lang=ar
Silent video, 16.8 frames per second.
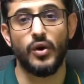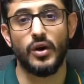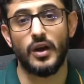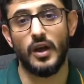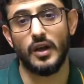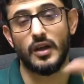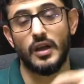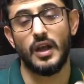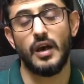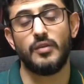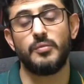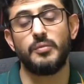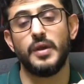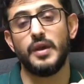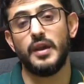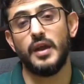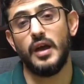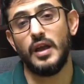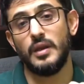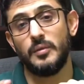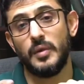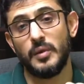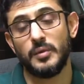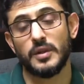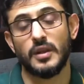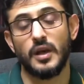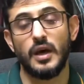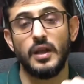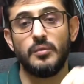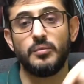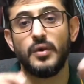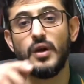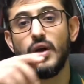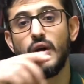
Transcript: وقع خلاف بين علي بن أبي طالب